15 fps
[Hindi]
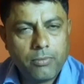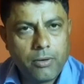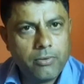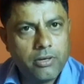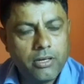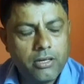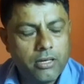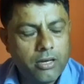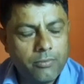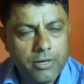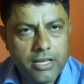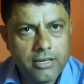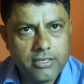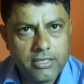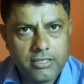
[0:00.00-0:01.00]
पवन
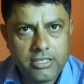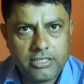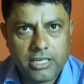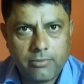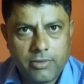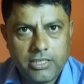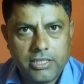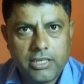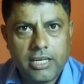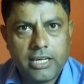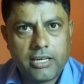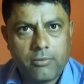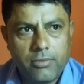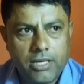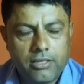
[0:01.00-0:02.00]
अपना राजेंद्र शर्मा जी
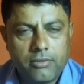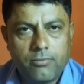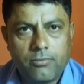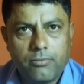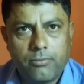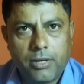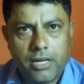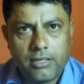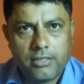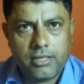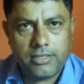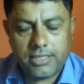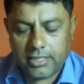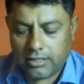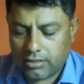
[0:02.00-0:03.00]
एकम एक भारत
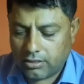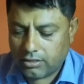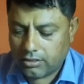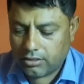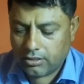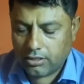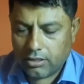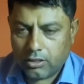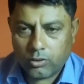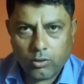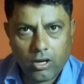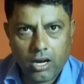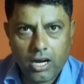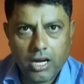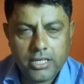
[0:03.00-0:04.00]
दल से
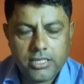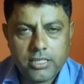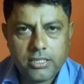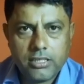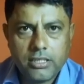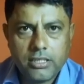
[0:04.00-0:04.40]
तो आज